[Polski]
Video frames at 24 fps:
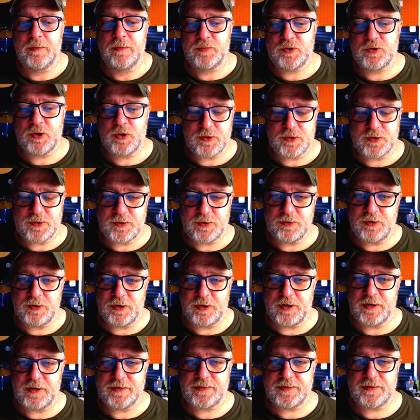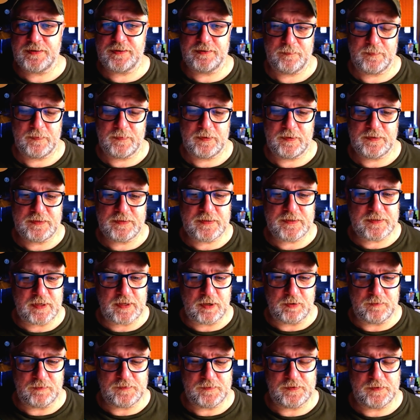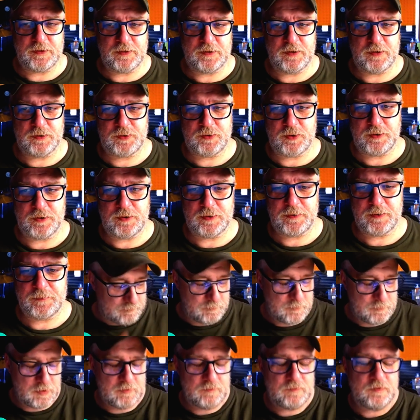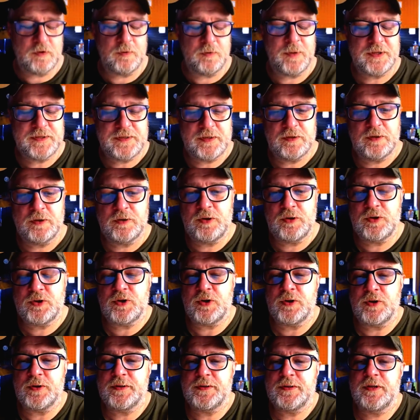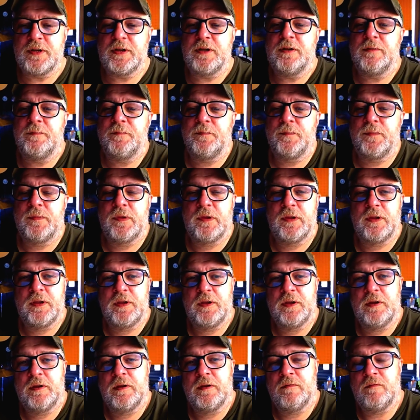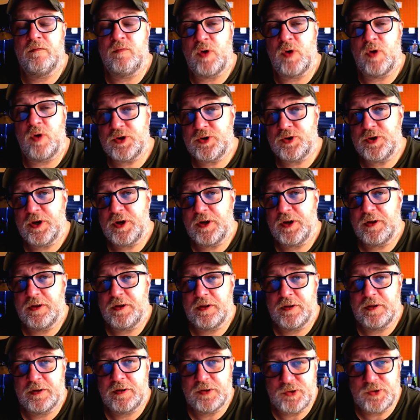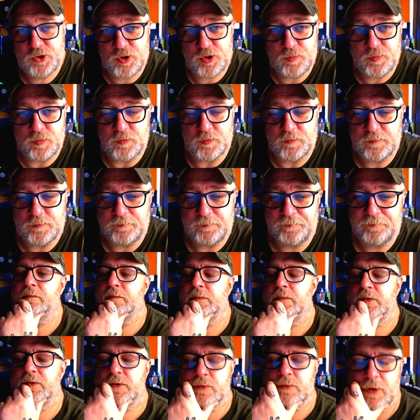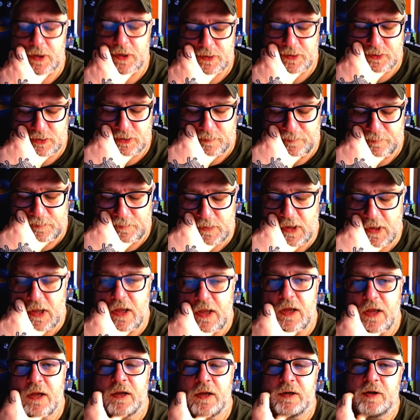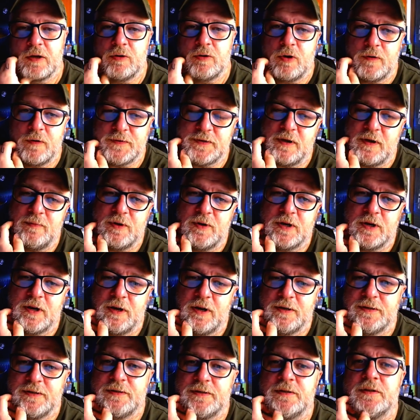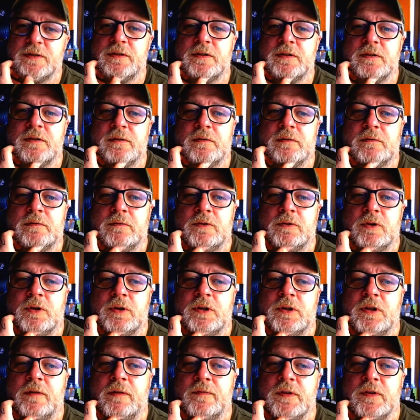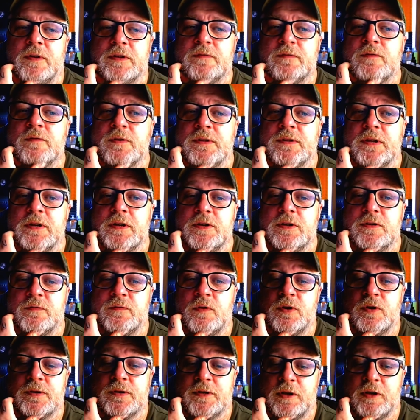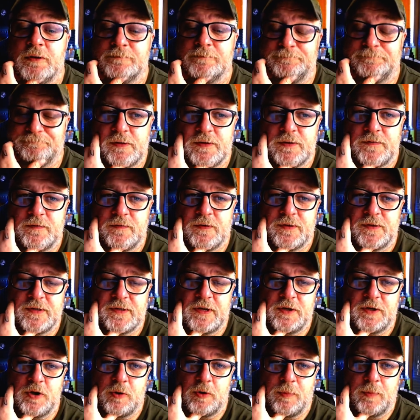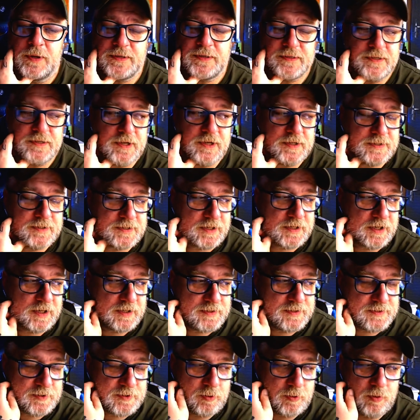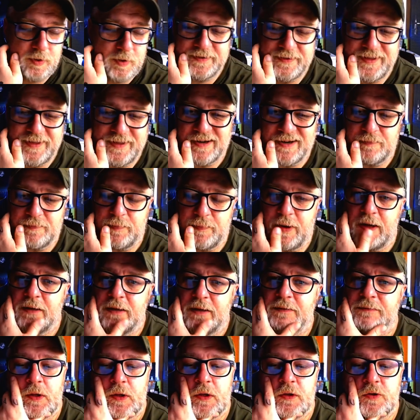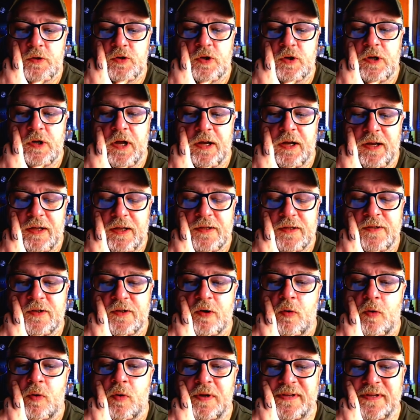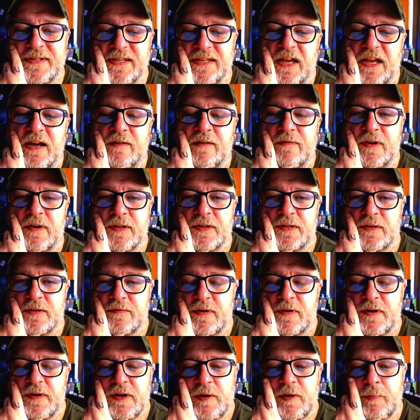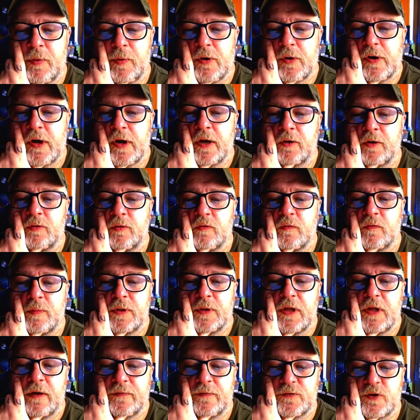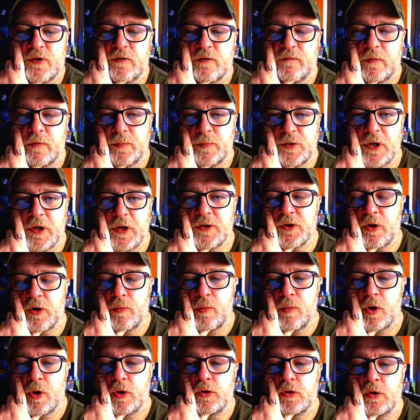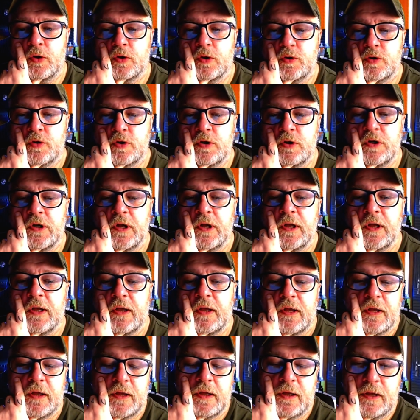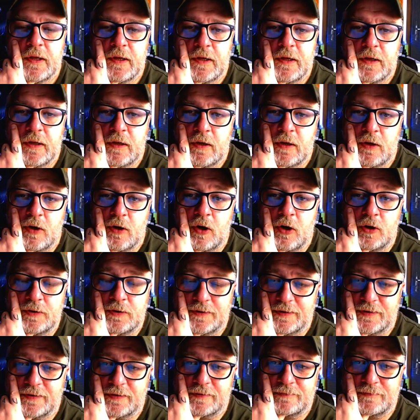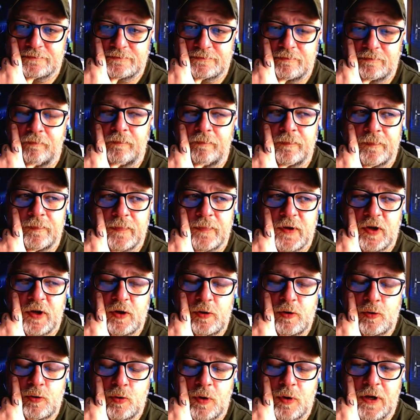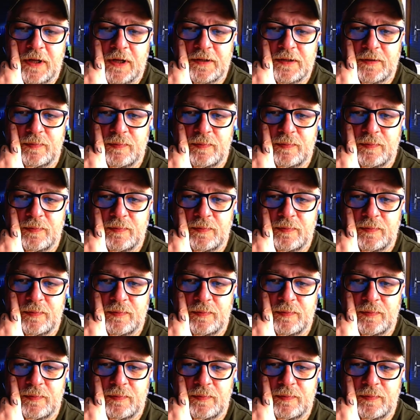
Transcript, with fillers: przychodzą do nas ze Stanów Zjednoczonych. Informacje dotyczące właśnie chipów. Słuchajcie, naukowcy amerykańscy do niedawna związani z wojskiem, związani obecnie z agencją DARPA, czyli agencją zaawansowanych projektów badawczych w obszarze obronności, od kilku lat